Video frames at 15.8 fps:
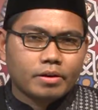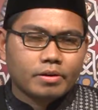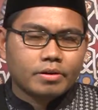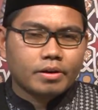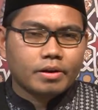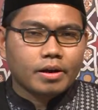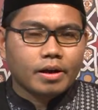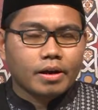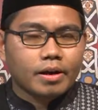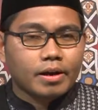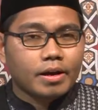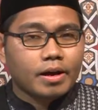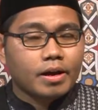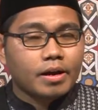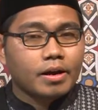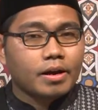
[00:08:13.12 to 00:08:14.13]

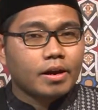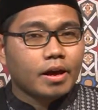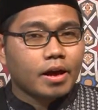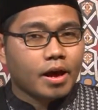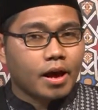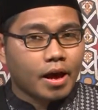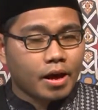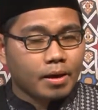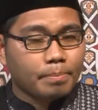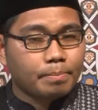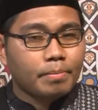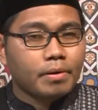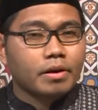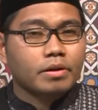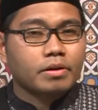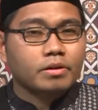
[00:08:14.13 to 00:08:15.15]
dengarkanlah
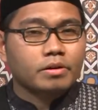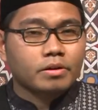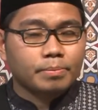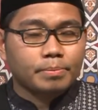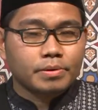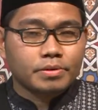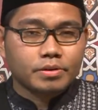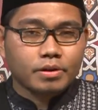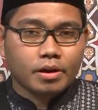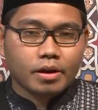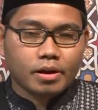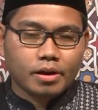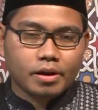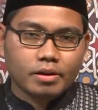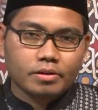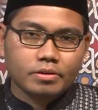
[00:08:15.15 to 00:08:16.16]
apa yang
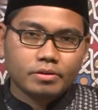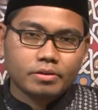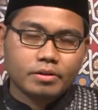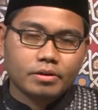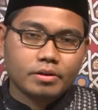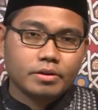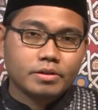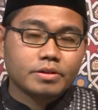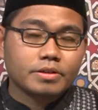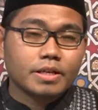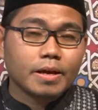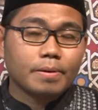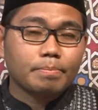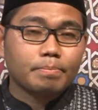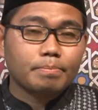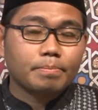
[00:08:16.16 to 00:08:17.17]
dibicarakan
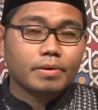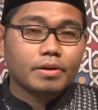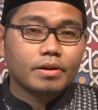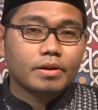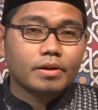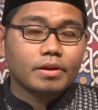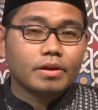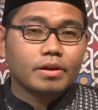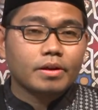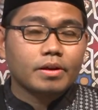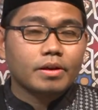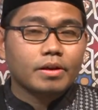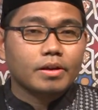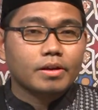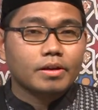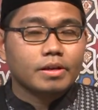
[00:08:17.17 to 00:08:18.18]
sampai
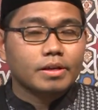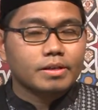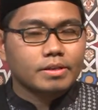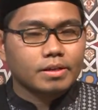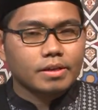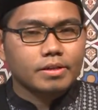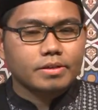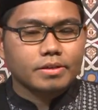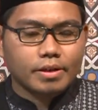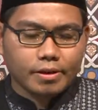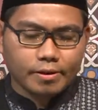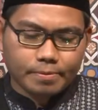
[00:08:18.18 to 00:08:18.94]
dia selesai